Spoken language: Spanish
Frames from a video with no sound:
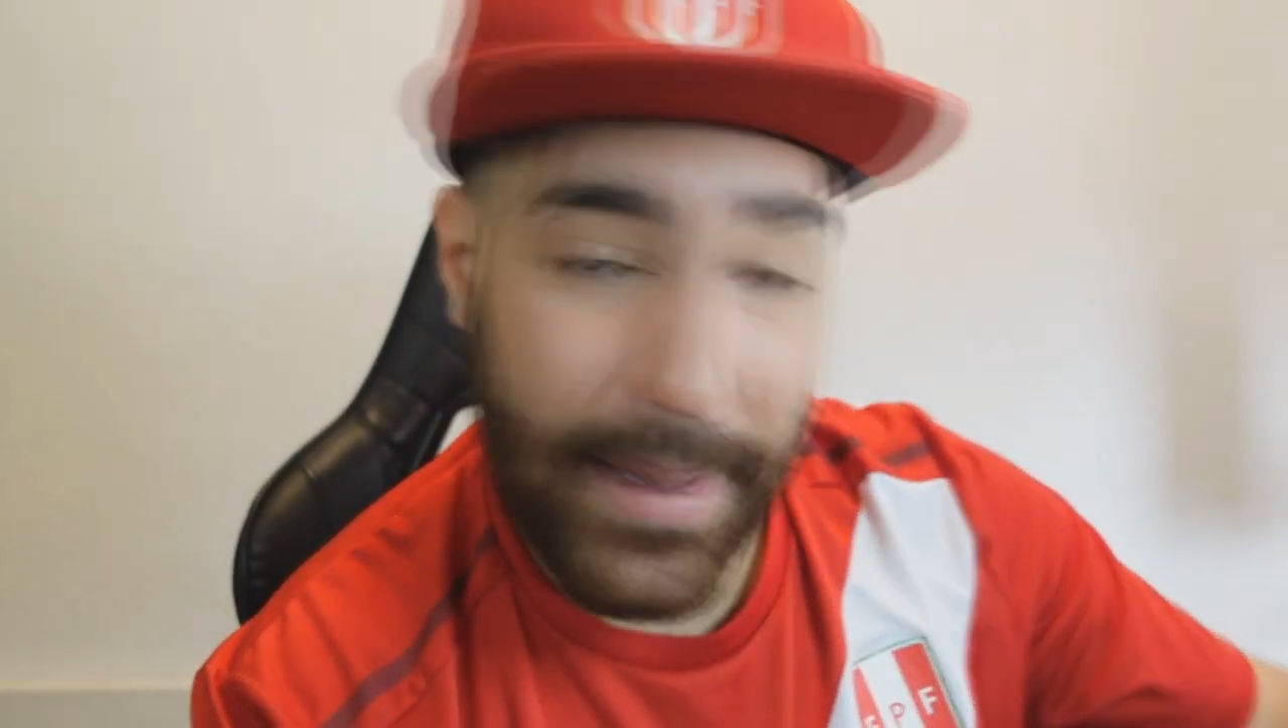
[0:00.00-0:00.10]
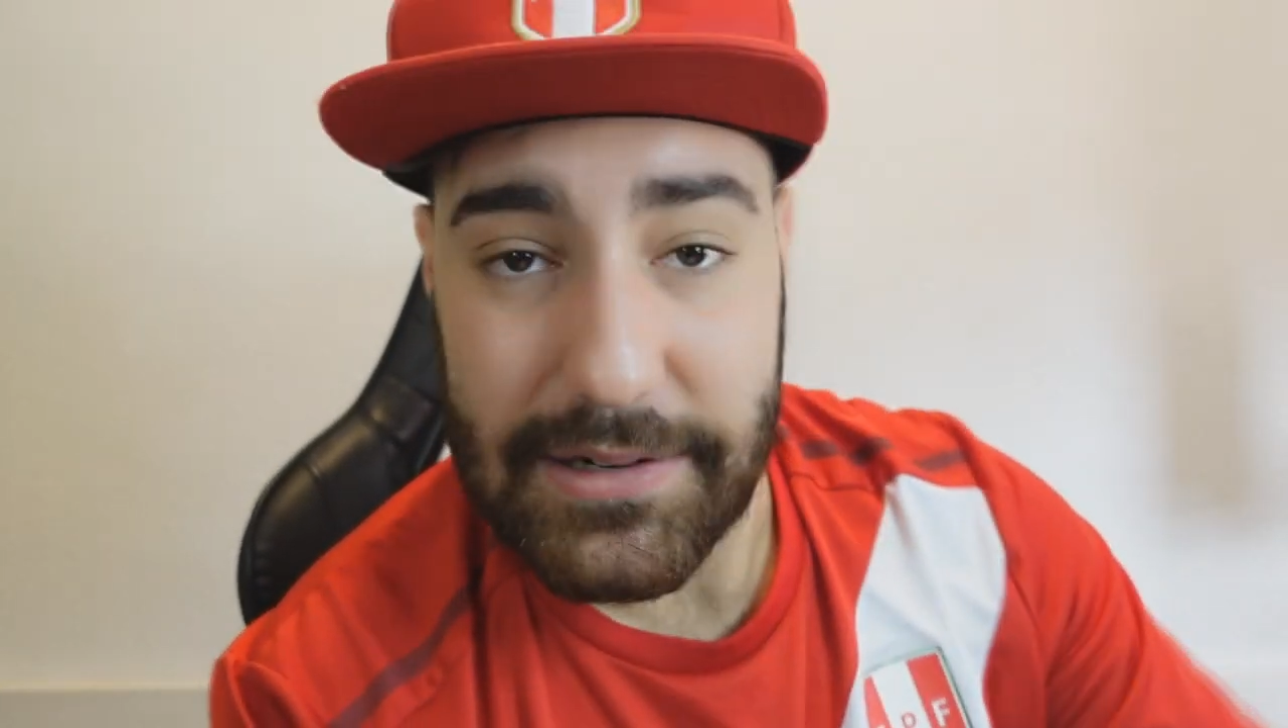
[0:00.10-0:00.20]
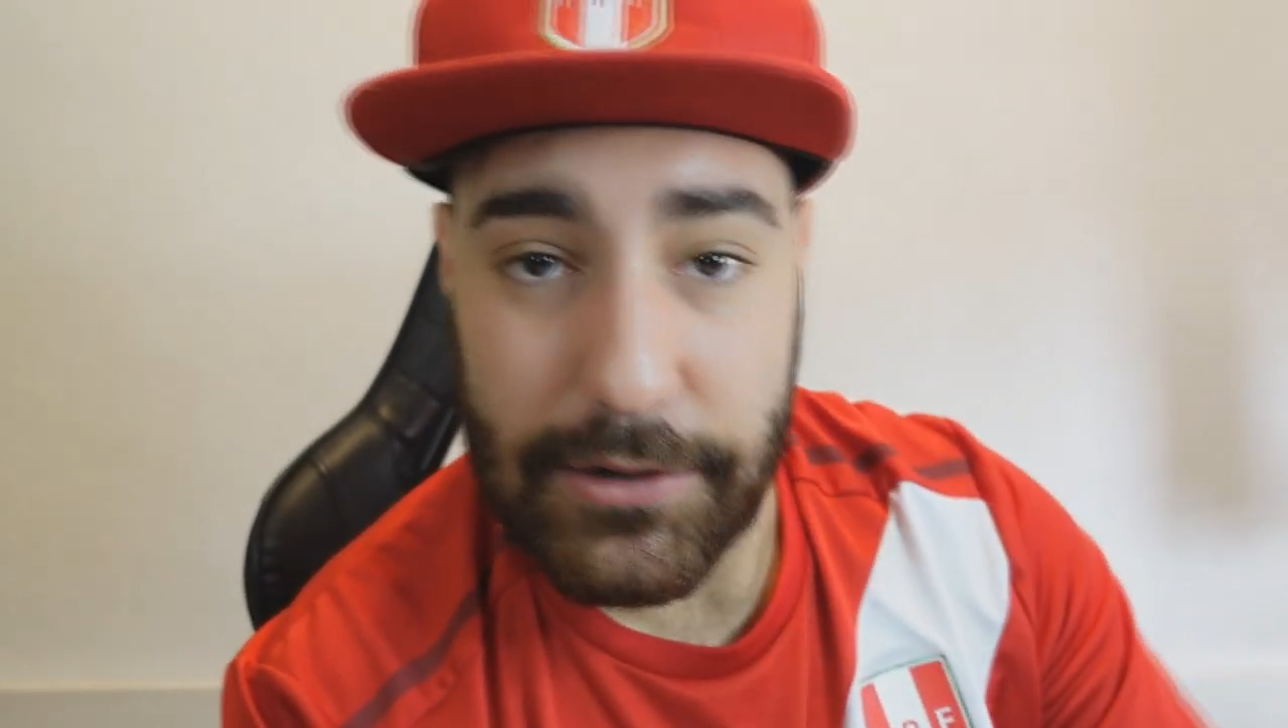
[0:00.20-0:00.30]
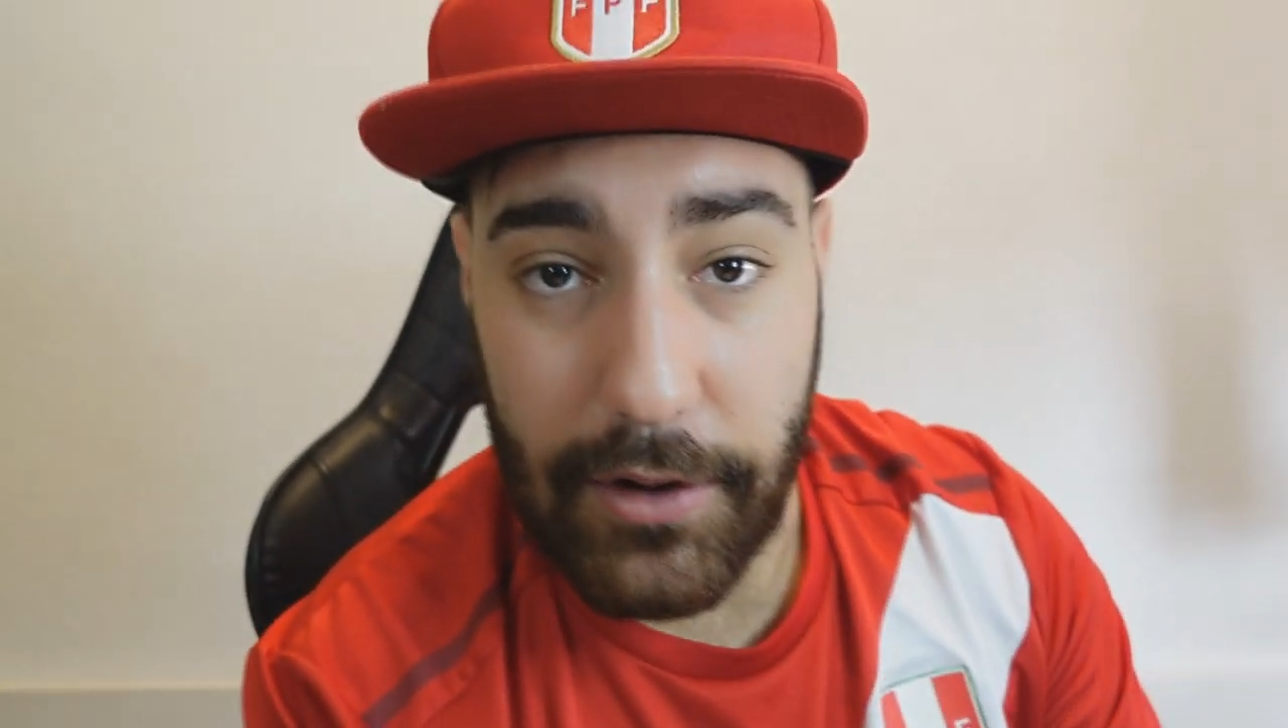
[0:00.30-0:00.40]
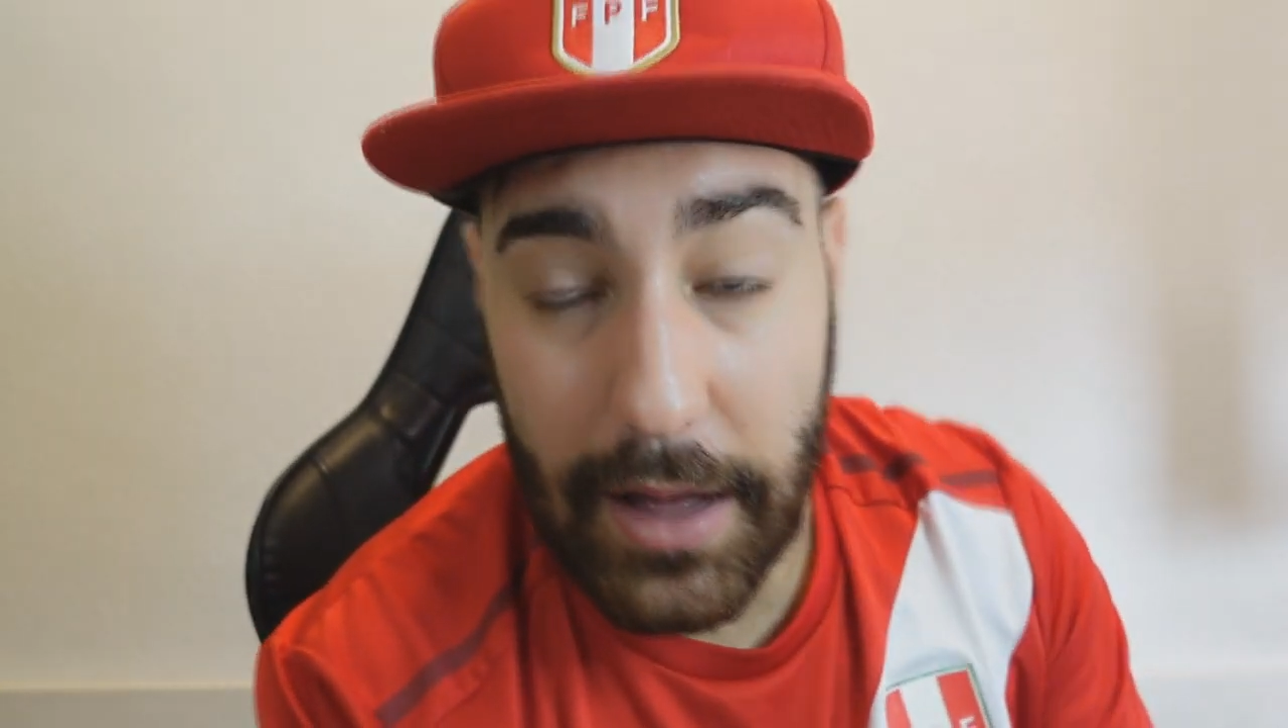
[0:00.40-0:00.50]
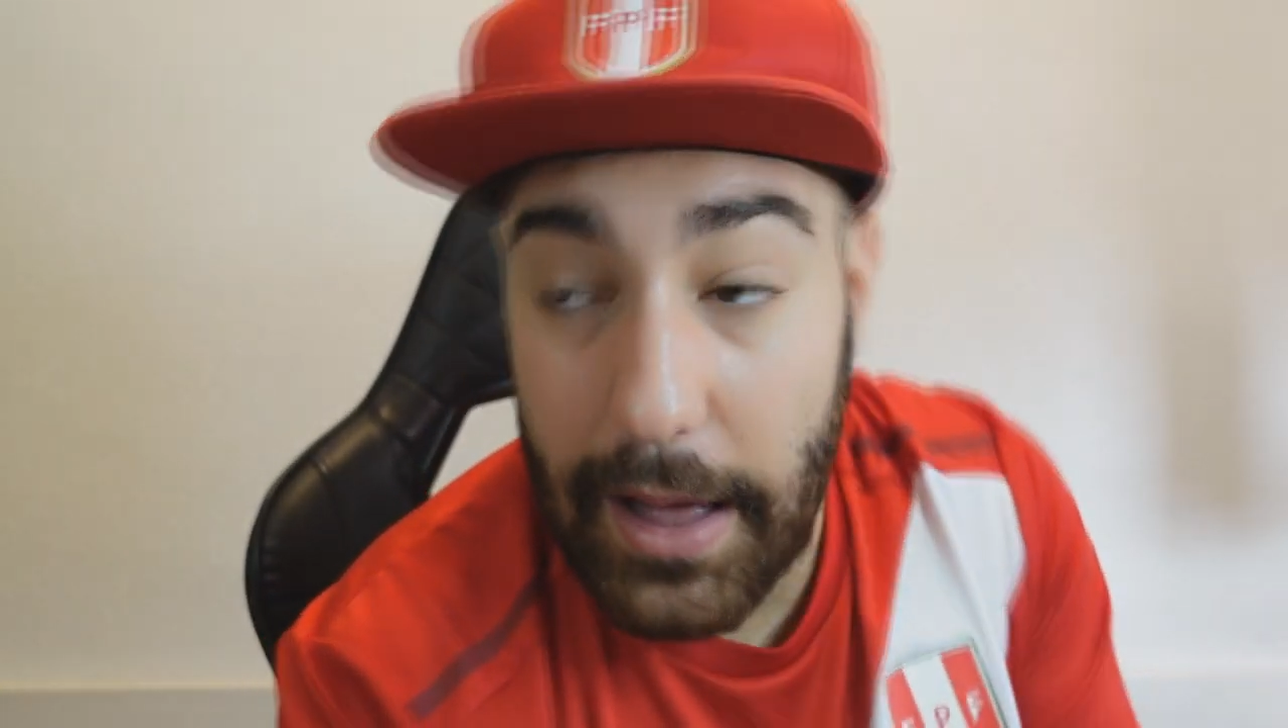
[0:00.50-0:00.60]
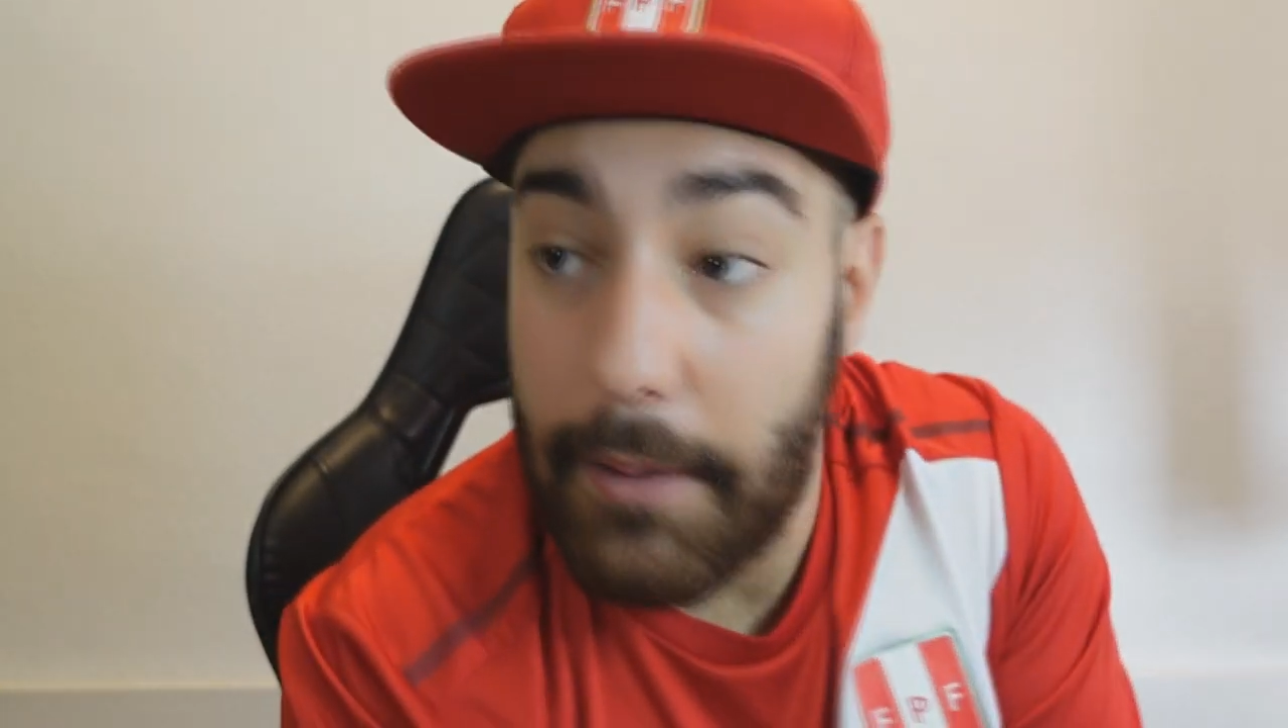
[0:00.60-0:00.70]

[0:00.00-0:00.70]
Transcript: paso